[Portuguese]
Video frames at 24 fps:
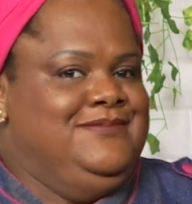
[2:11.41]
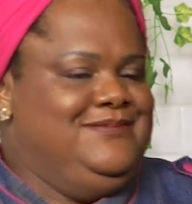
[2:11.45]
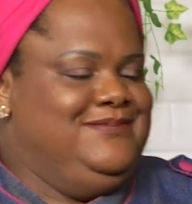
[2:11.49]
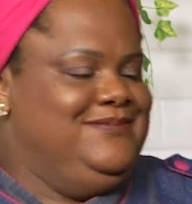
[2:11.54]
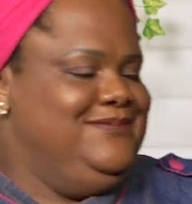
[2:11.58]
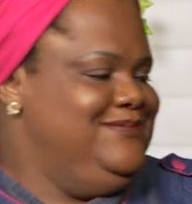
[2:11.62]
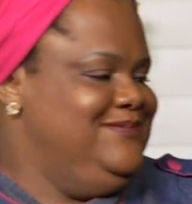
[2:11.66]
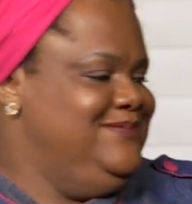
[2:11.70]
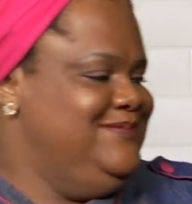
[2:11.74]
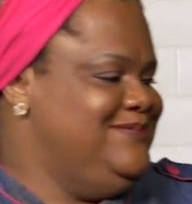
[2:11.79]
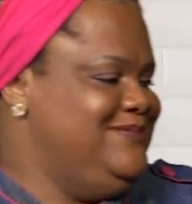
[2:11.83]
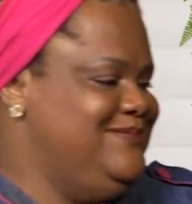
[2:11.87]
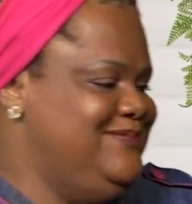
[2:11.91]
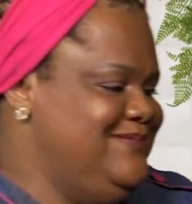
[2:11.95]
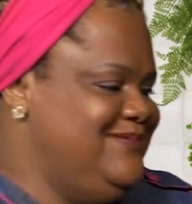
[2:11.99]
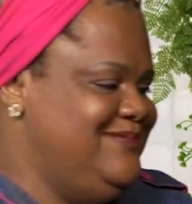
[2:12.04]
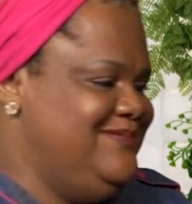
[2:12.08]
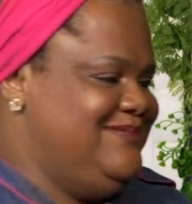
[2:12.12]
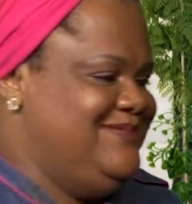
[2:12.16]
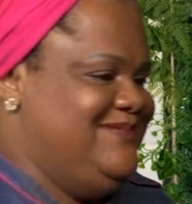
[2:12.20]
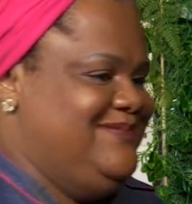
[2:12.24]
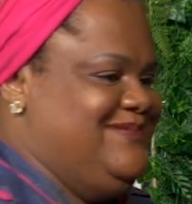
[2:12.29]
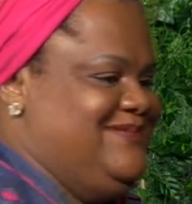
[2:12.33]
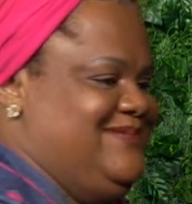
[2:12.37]
Hum,
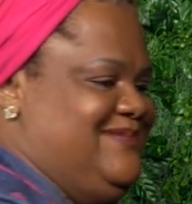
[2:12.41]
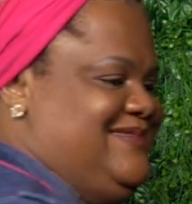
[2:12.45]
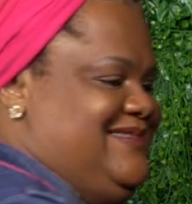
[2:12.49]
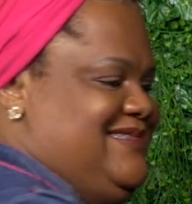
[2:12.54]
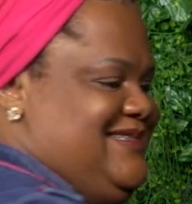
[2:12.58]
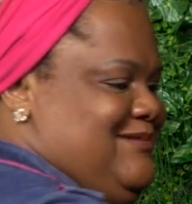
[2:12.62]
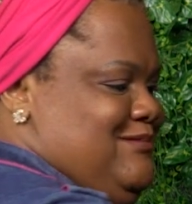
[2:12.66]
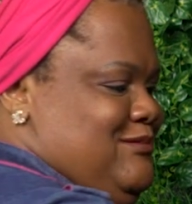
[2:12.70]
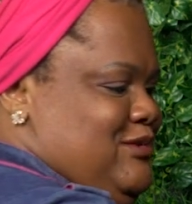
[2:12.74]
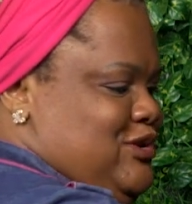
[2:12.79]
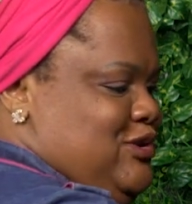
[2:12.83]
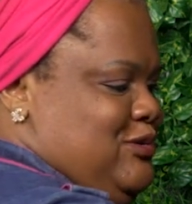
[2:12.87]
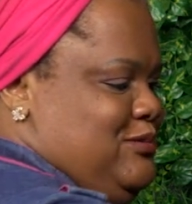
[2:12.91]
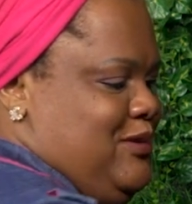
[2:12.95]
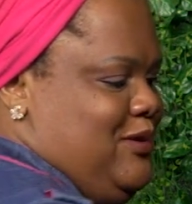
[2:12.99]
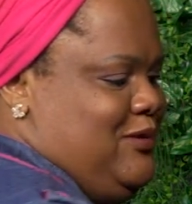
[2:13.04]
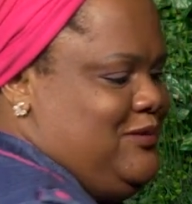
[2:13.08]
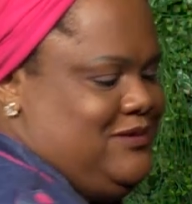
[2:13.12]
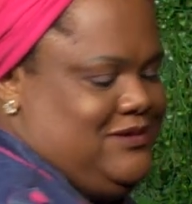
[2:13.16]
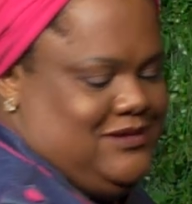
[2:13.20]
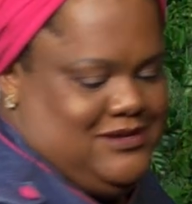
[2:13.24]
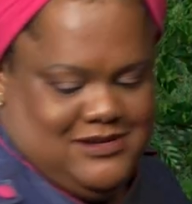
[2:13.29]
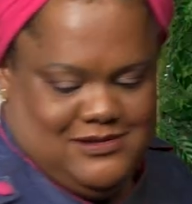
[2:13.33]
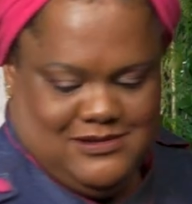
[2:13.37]
muito
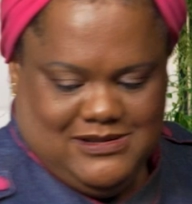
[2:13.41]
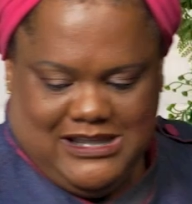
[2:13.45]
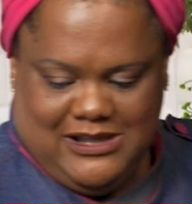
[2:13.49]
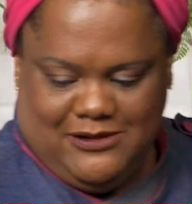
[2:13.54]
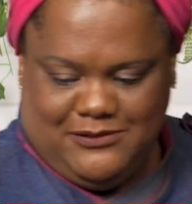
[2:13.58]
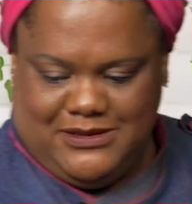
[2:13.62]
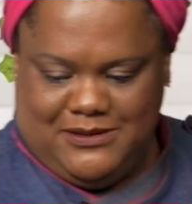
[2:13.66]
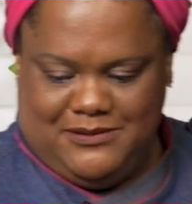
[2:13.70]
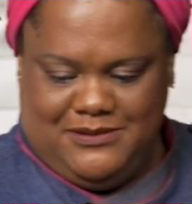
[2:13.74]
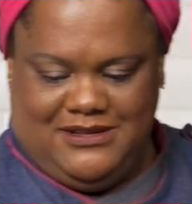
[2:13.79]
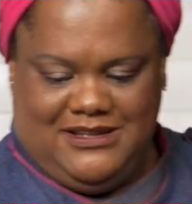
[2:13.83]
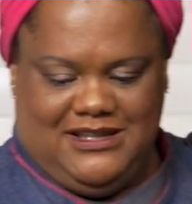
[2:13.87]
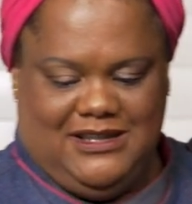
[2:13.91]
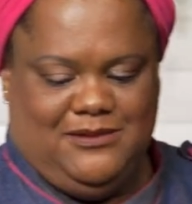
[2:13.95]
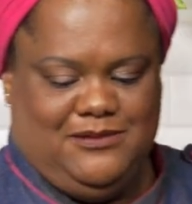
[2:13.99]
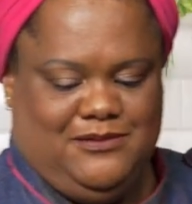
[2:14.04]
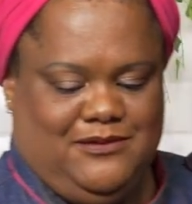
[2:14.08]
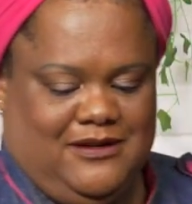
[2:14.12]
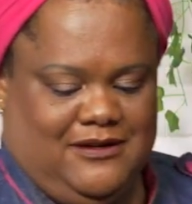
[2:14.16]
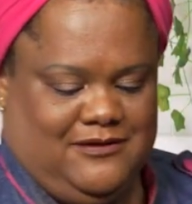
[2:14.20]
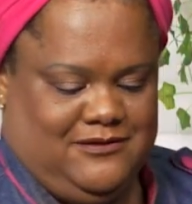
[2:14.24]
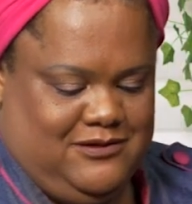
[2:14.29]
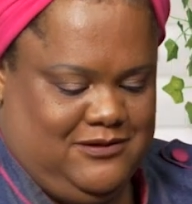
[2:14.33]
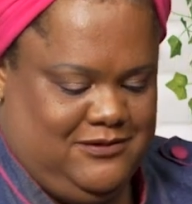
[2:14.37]
bom. Dá pra ninguém,
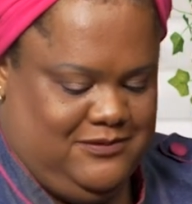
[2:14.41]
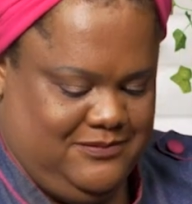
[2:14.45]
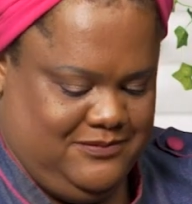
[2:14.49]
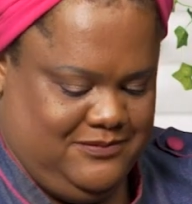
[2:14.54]
tá?